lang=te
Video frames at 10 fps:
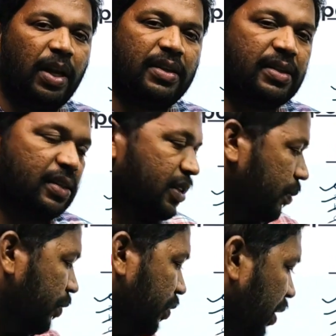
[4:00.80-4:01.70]
ఫార్ములా వేసేస్తే
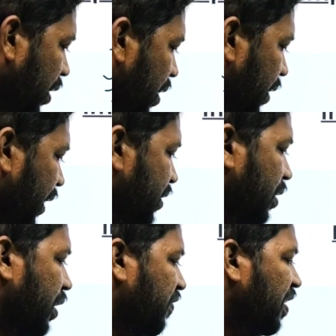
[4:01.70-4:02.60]
సరిపోతుంది
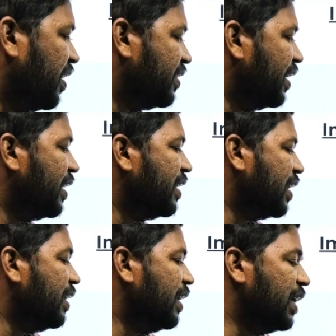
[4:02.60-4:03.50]
నెక్స్ట్ డిఫైన్
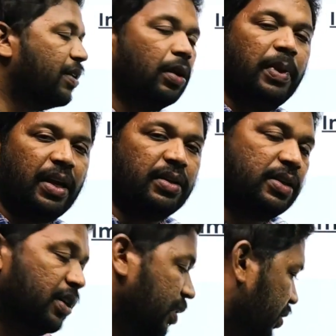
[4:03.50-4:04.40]
రిజల్టెంట్ అండ్
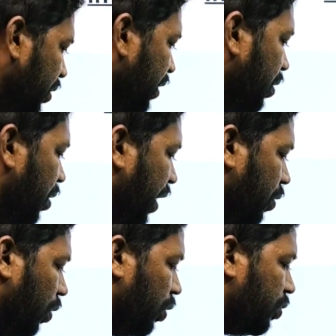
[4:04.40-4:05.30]
ఈక్విలిబిరెంట్ సో ఇది కూడా
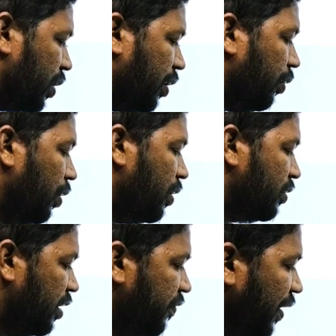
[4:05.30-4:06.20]
ఎక్కువ అడుగుతున్నాడు
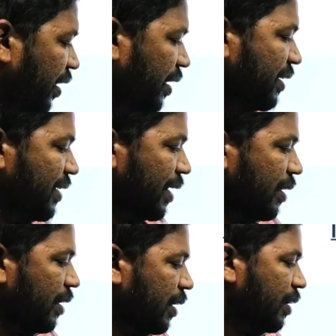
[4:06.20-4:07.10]
సో డిఫైన్
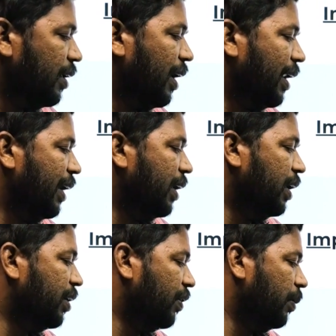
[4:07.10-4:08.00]
రిజల్టెంట్ అంటే ఏంటి అలాగే
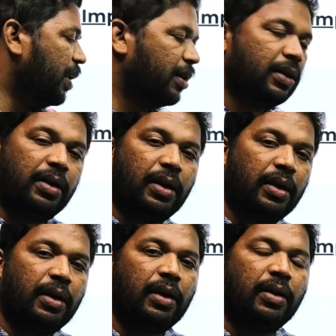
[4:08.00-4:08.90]
ఈక్విలిబిరెంట్
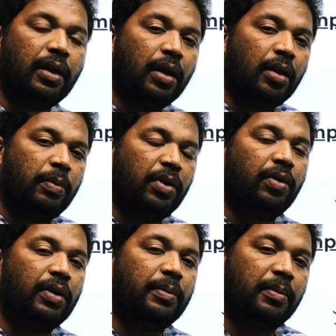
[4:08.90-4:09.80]
అంటే ఏంటి అన్నది
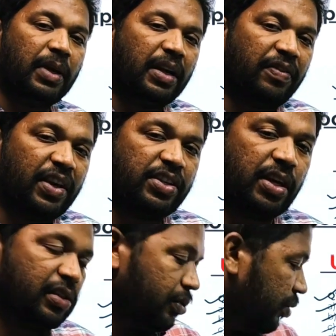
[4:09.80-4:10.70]
మీరు మీరు డిఫైన్
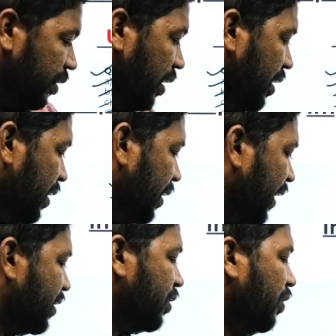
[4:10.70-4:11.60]
చేయాల్సి ఉంటుంది
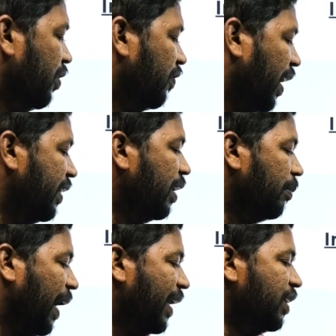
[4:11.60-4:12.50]
నెక్స్ట్ ఫైన్
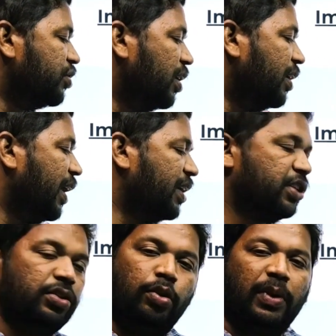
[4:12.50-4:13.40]
ది మ్యాగ్నిట్యూడ్ అండ్
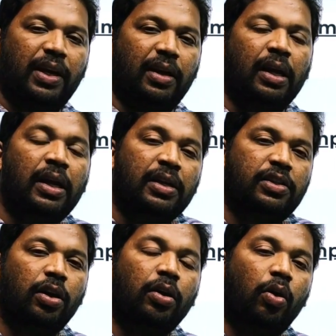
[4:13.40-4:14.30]
డైరెక్షన్ న్యూమరికల్
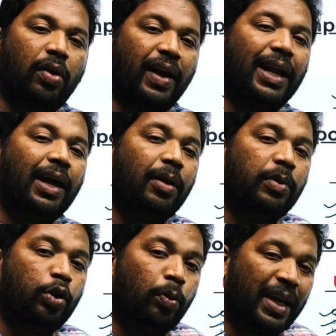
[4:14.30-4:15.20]
సో ఒకవేళ
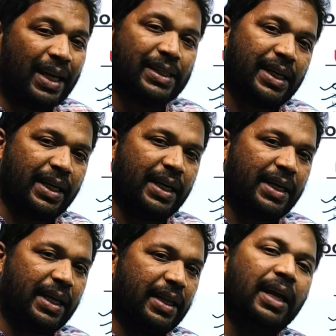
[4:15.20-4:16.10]
న్యూమరికల్స్
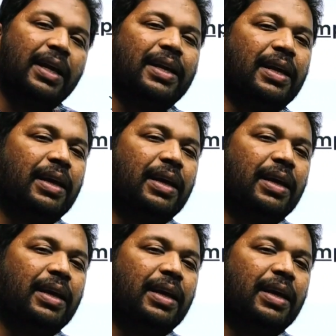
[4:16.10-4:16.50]
అడిగినట్టయితే